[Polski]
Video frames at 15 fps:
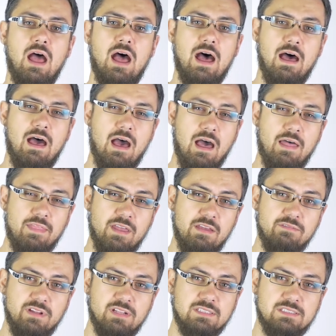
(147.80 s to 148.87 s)
a
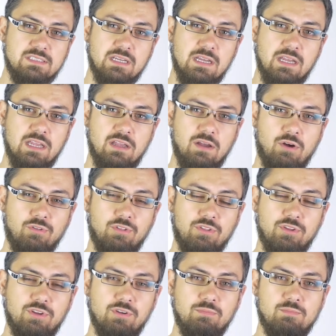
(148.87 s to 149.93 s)
najwięcej o
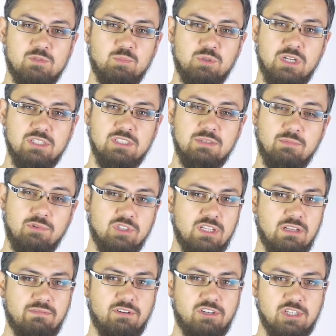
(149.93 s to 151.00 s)
tym sprzęcie
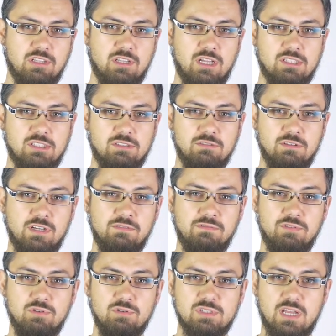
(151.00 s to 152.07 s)
można wyczytać
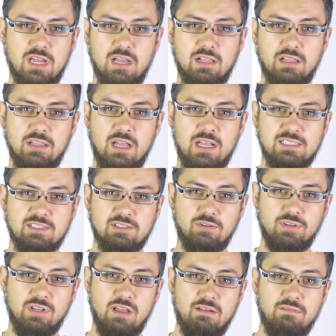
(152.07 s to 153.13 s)
w newsach na
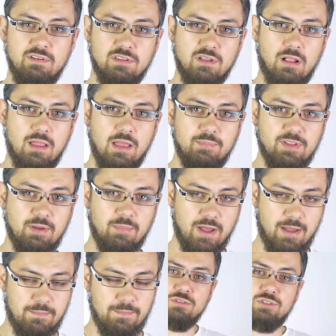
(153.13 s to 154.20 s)
stronie Vitol MTB.
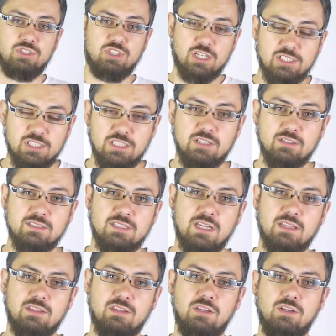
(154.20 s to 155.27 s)
Trzeci i
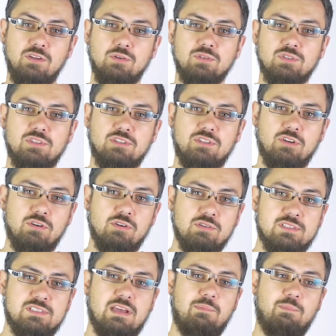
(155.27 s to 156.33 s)
ostatni news to
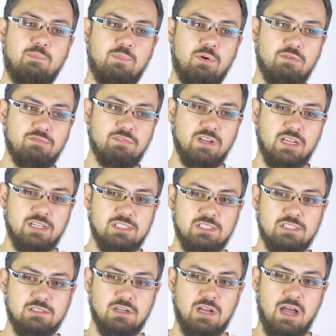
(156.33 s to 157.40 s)

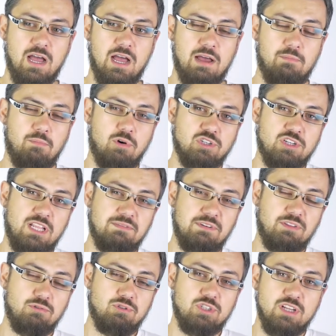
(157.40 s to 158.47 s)
zapowiedź, a może
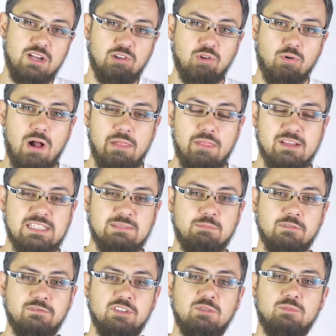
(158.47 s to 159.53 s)
nawet już nieaktualna
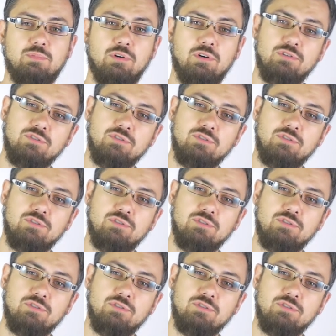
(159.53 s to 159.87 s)
zapowiedź, bo